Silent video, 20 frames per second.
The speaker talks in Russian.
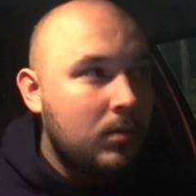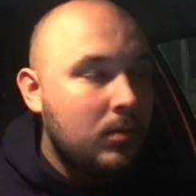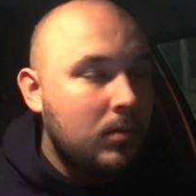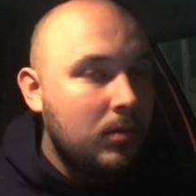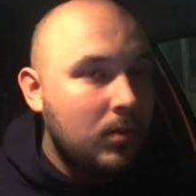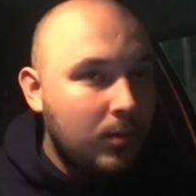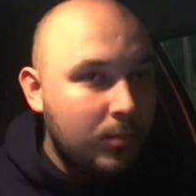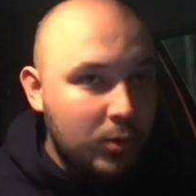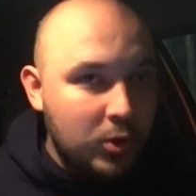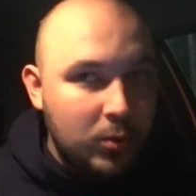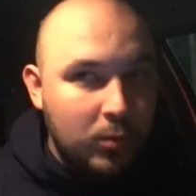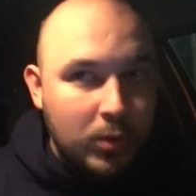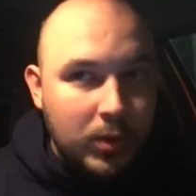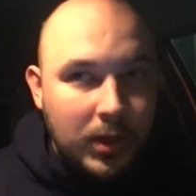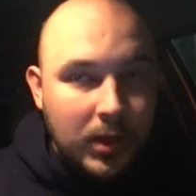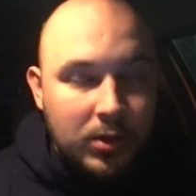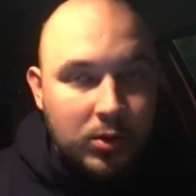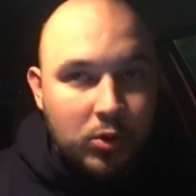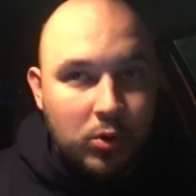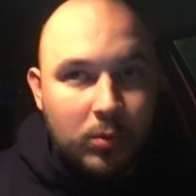Но а
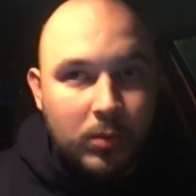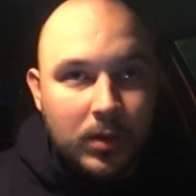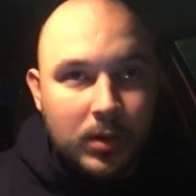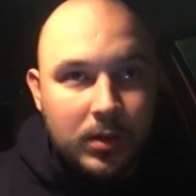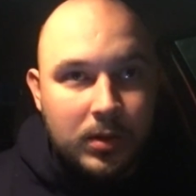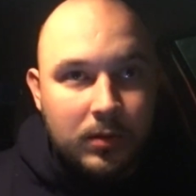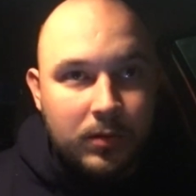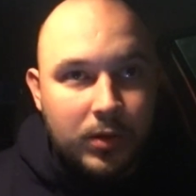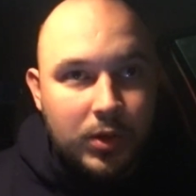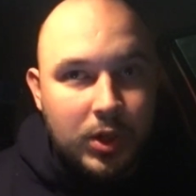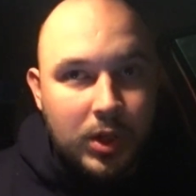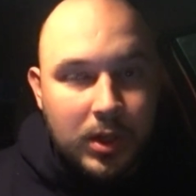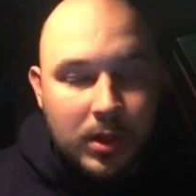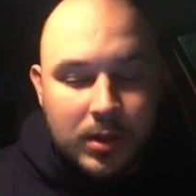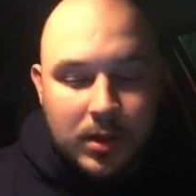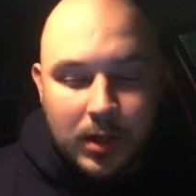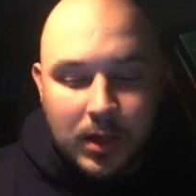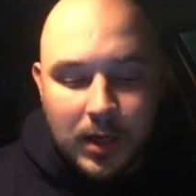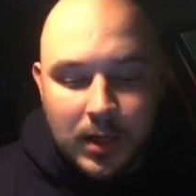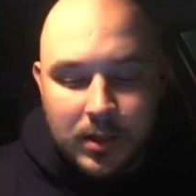почему-то сумма завершения
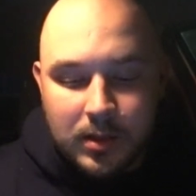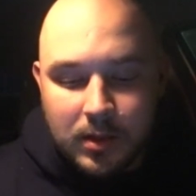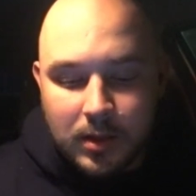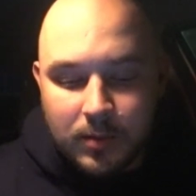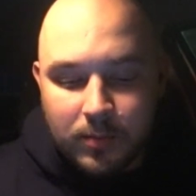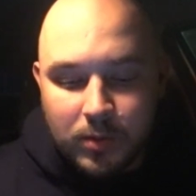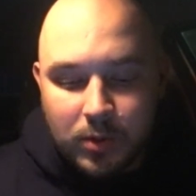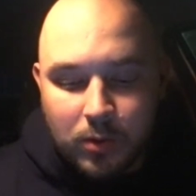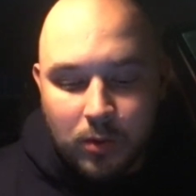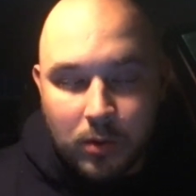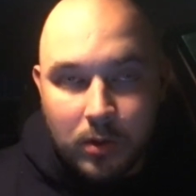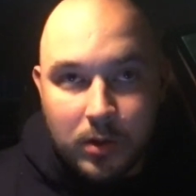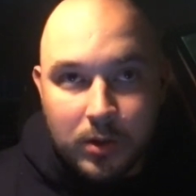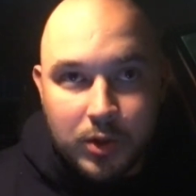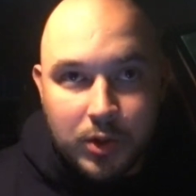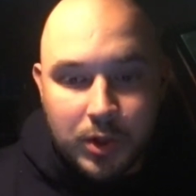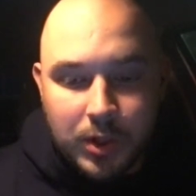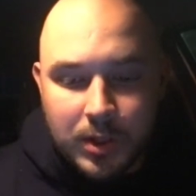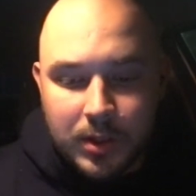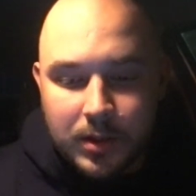заказа там сколько?
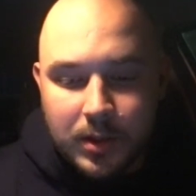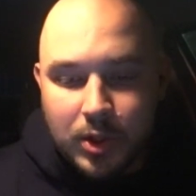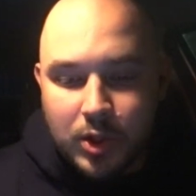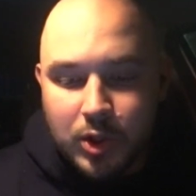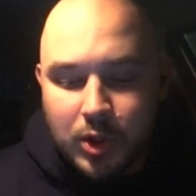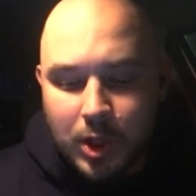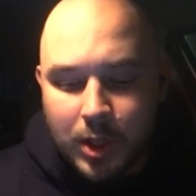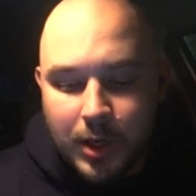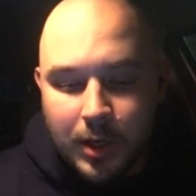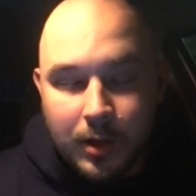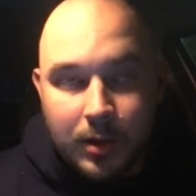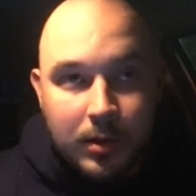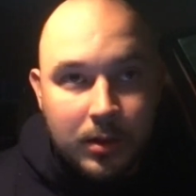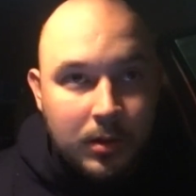404?